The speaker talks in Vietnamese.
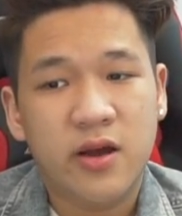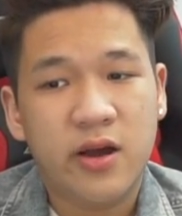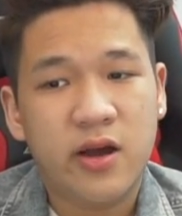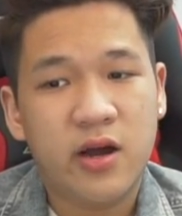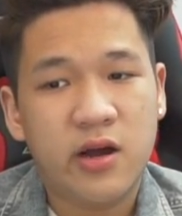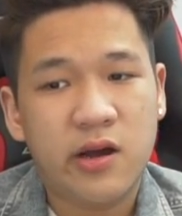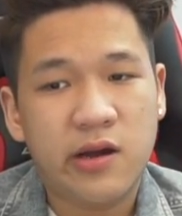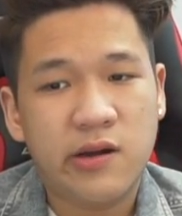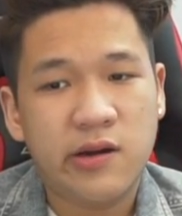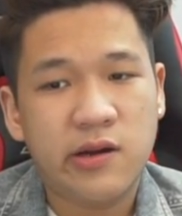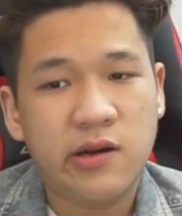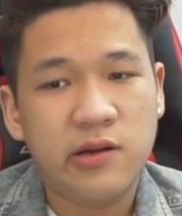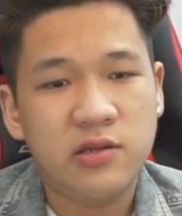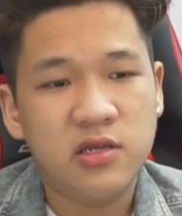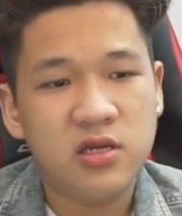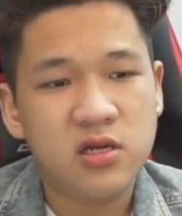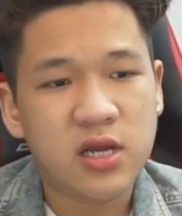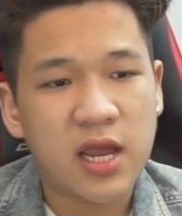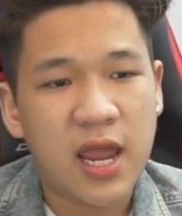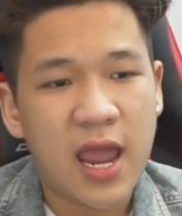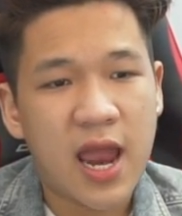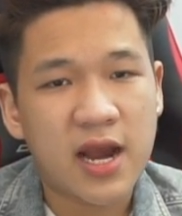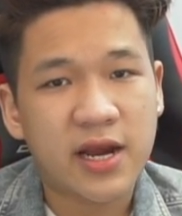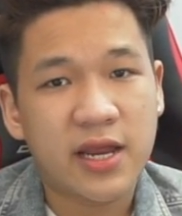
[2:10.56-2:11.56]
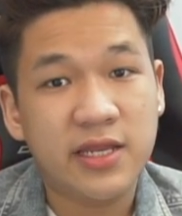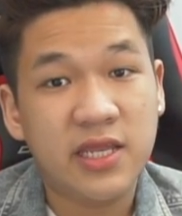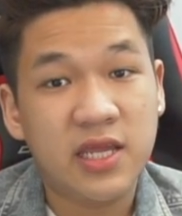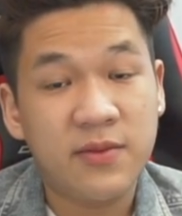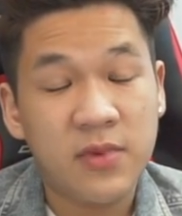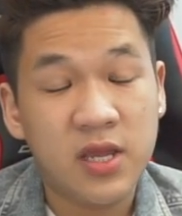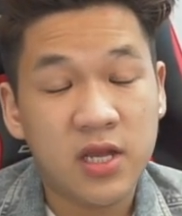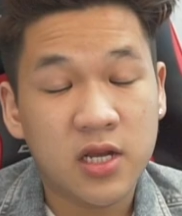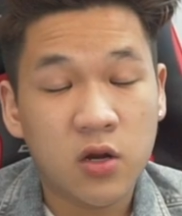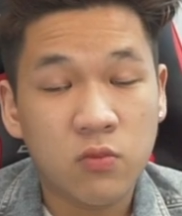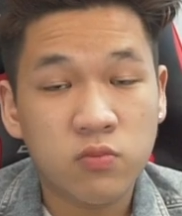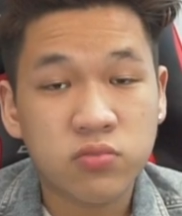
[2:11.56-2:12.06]
Ờ, uh, những cái hãng đấy thì
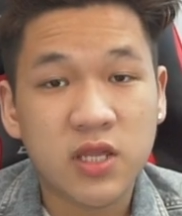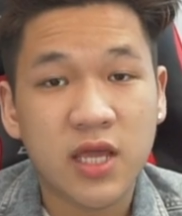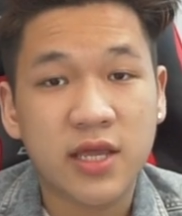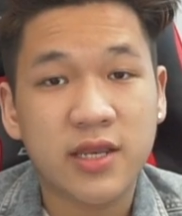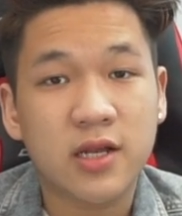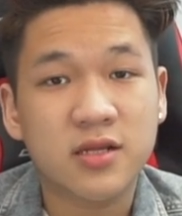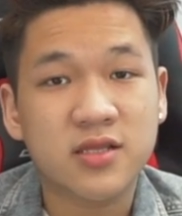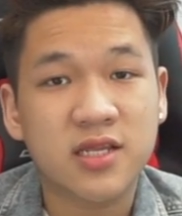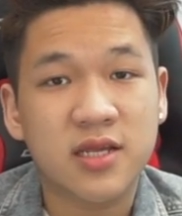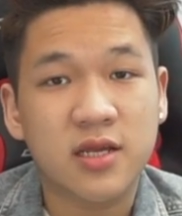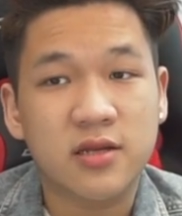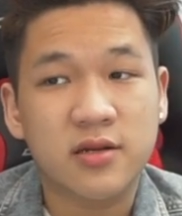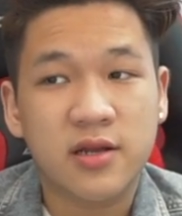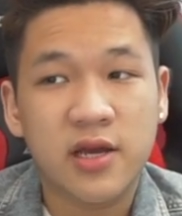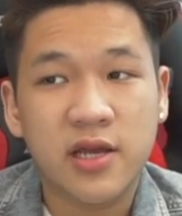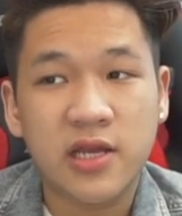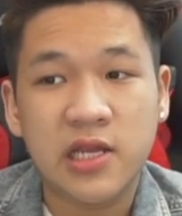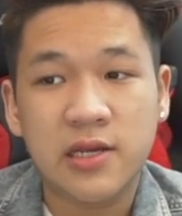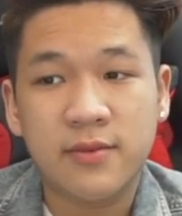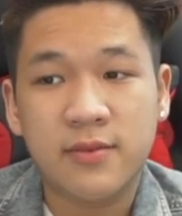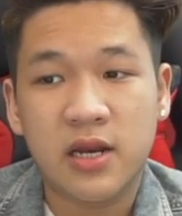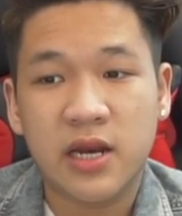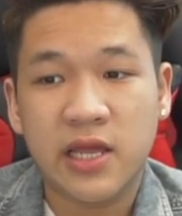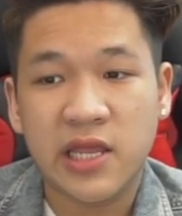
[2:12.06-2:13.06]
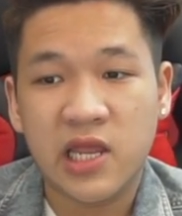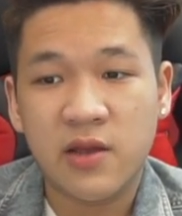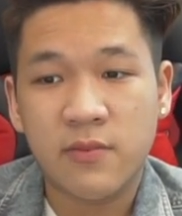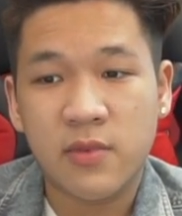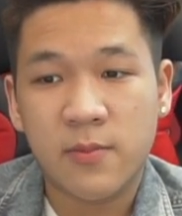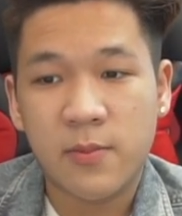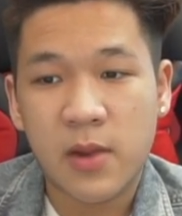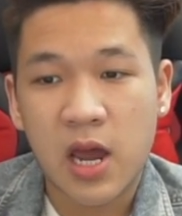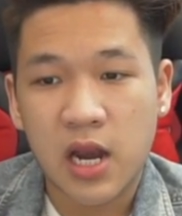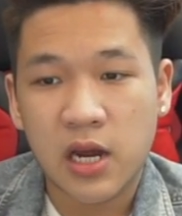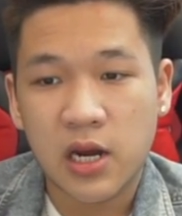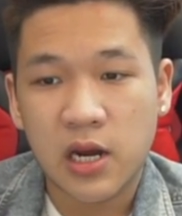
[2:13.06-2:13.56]
mình không tiện nhắc tên ở đây nhưng mà nếu như
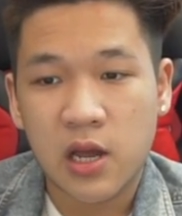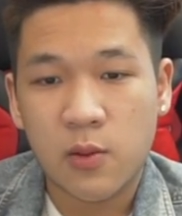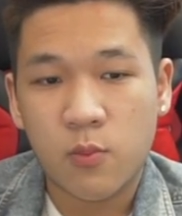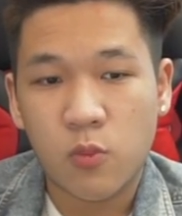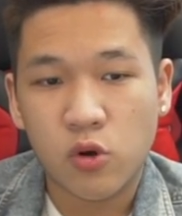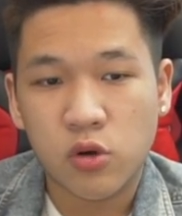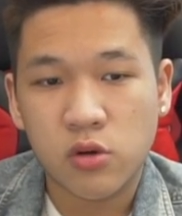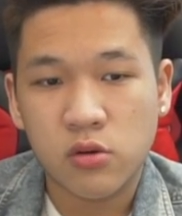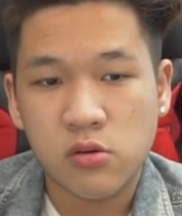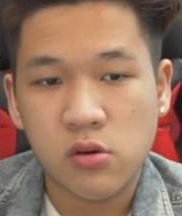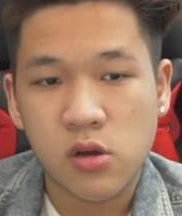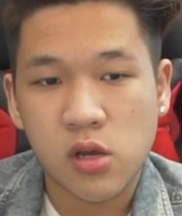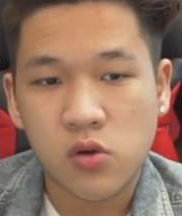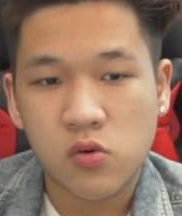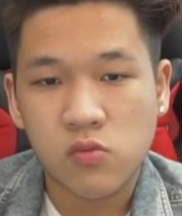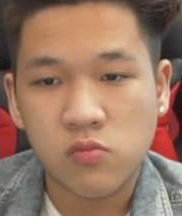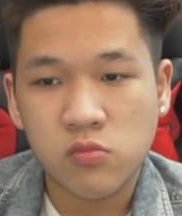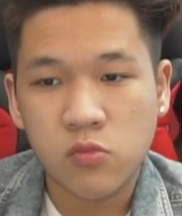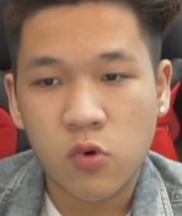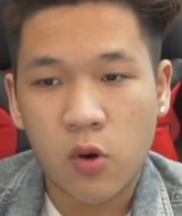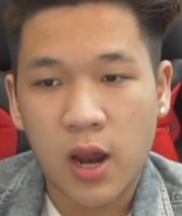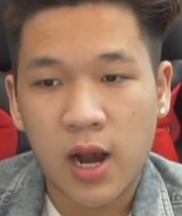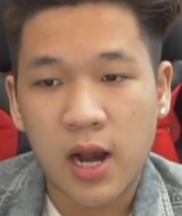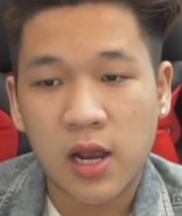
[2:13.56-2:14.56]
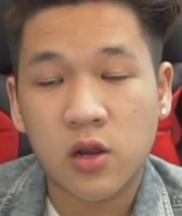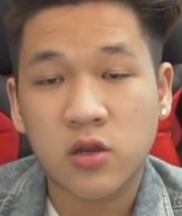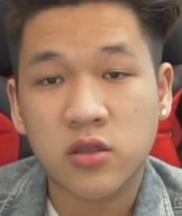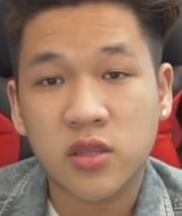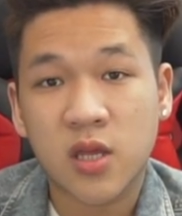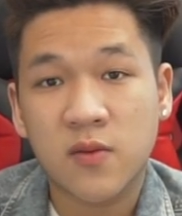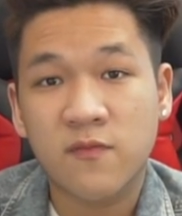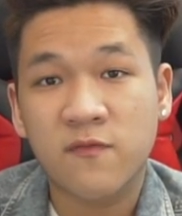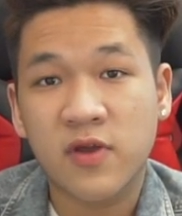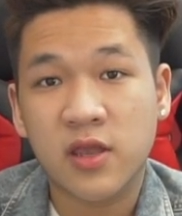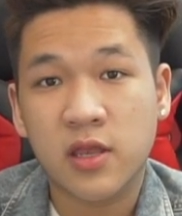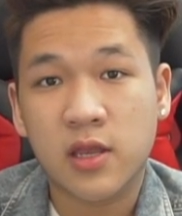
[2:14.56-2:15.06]
mà bạn là một người cũng khá là quan
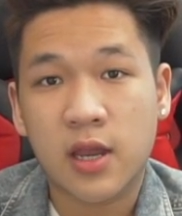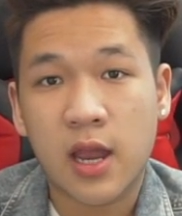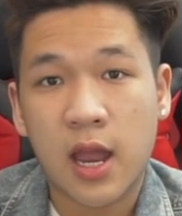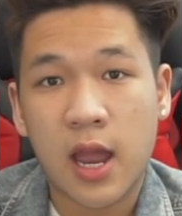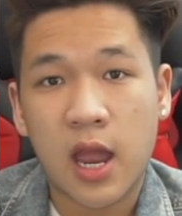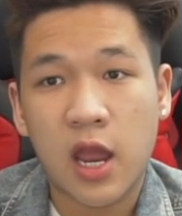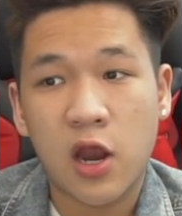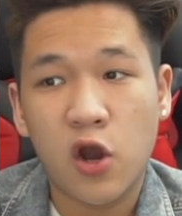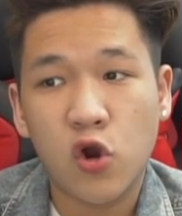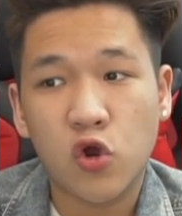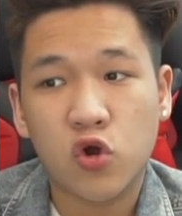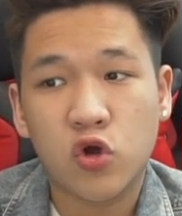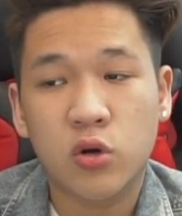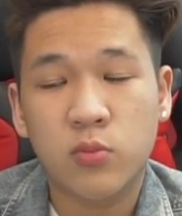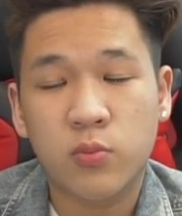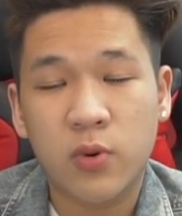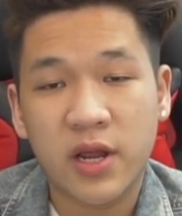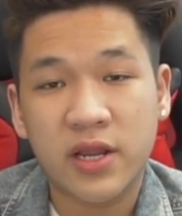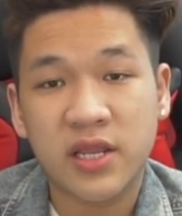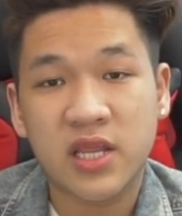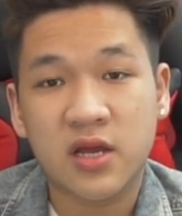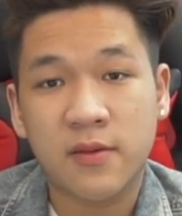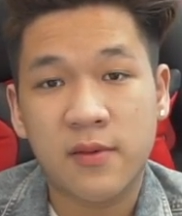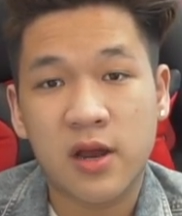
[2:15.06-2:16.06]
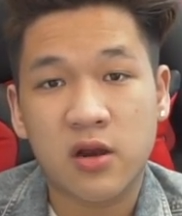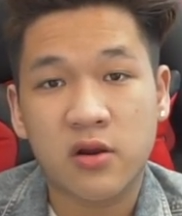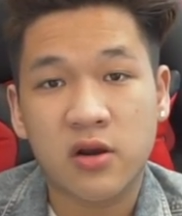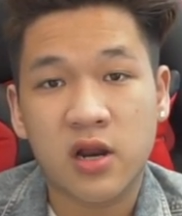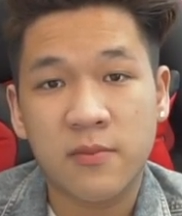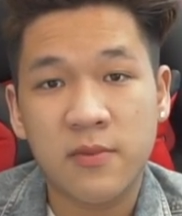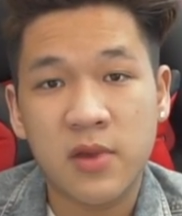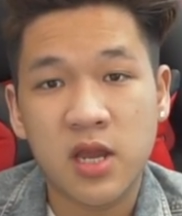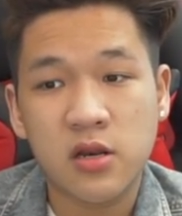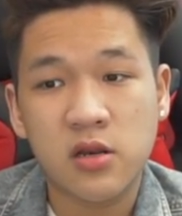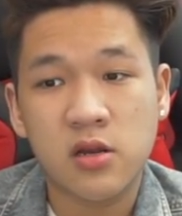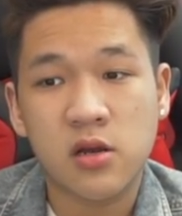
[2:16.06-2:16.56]
tâm về cái local brand thì các bạn
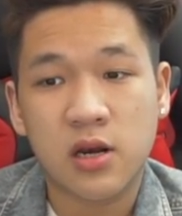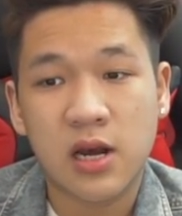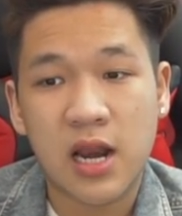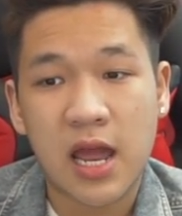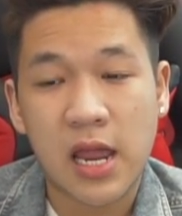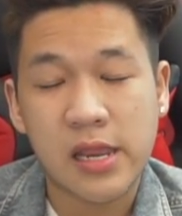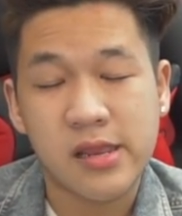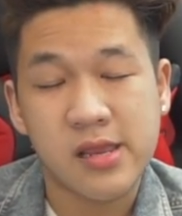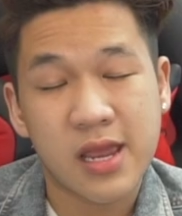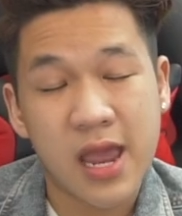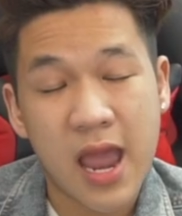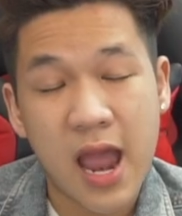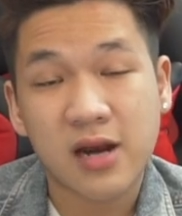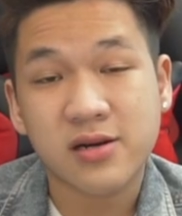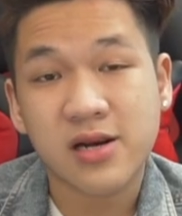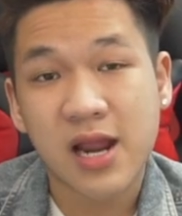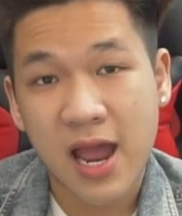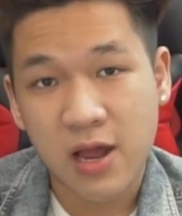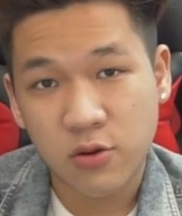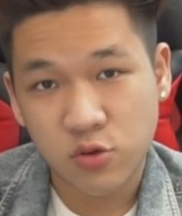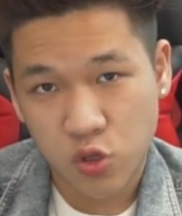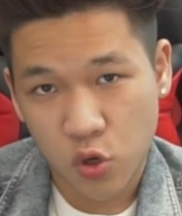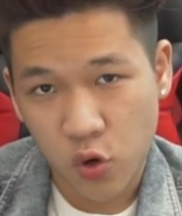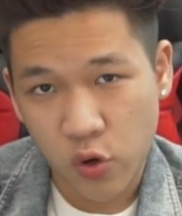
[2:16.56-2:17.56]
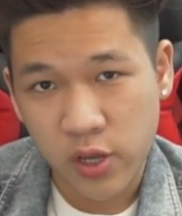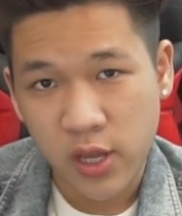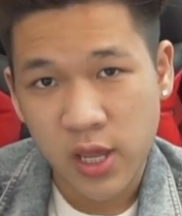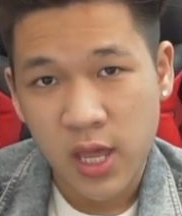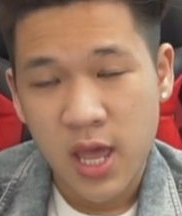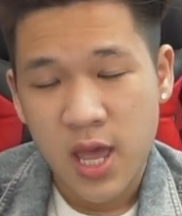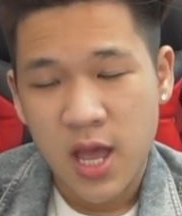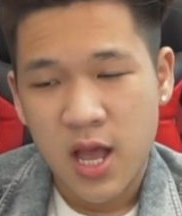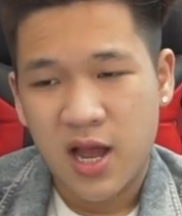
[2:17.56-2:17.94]
đã biết được là những cái hãng nào rồi